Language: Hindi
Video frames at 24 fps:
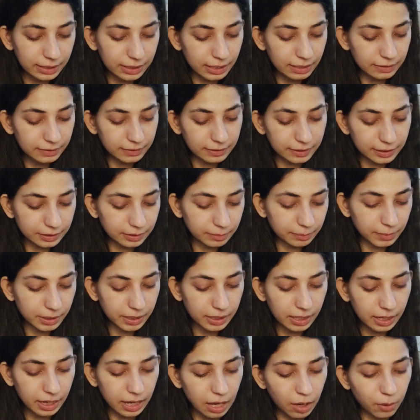हैं कि असलियत
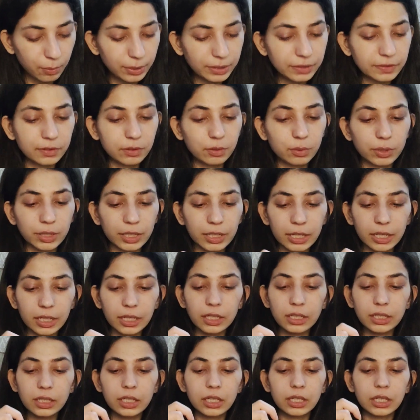में हाउ इट्स
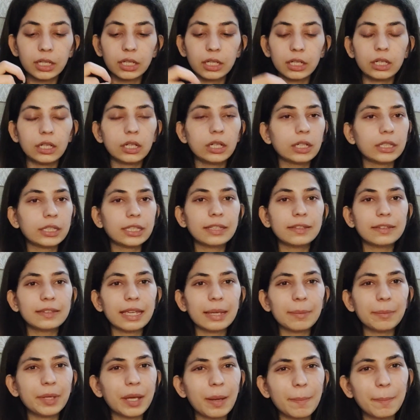लुकिंग ये
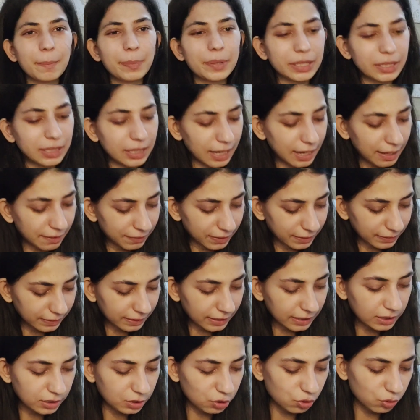सेम कंपनी का है
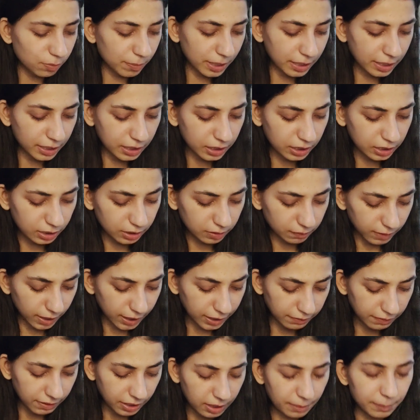वैसे जो मैंने
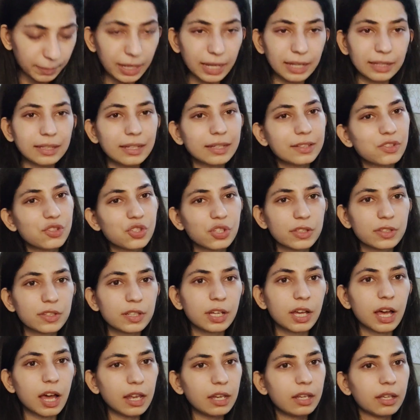वाइट वाला मंगाया था जिज
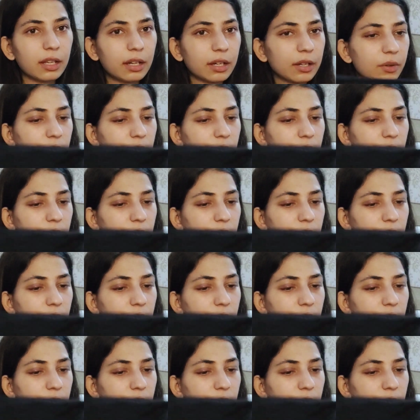कलर